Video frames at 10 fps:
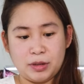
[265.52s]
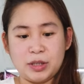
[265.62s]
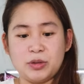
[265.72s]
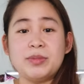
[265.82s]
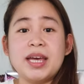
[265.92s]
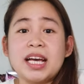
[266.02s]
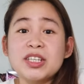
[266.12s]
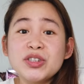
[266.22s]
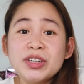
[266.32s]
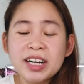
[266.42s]
I need to be
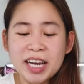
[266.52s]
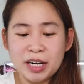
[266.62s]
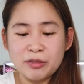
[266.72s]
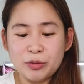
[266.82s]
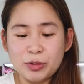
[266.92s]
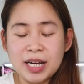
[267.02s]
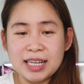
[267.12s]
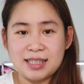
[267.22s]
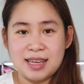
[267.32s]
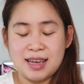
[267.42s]
extra careful
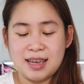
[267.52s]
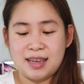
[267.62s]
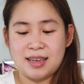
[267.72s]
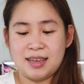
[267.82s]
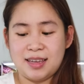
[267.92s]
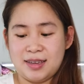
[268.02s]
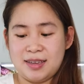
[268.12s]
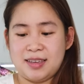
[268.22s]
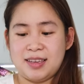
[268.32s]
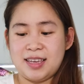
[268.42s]
kasi
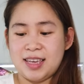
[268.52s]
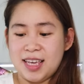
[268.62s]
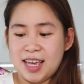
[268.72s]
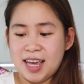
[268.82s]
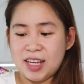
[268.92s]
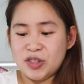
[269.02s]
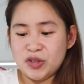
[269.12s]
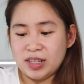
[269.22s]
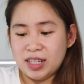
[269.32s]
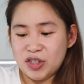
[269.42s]

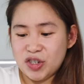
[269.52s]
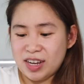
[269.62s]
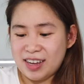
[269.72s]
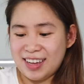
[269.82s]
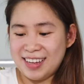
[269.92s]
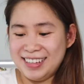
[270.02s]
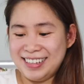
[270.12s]
extra din siya eh.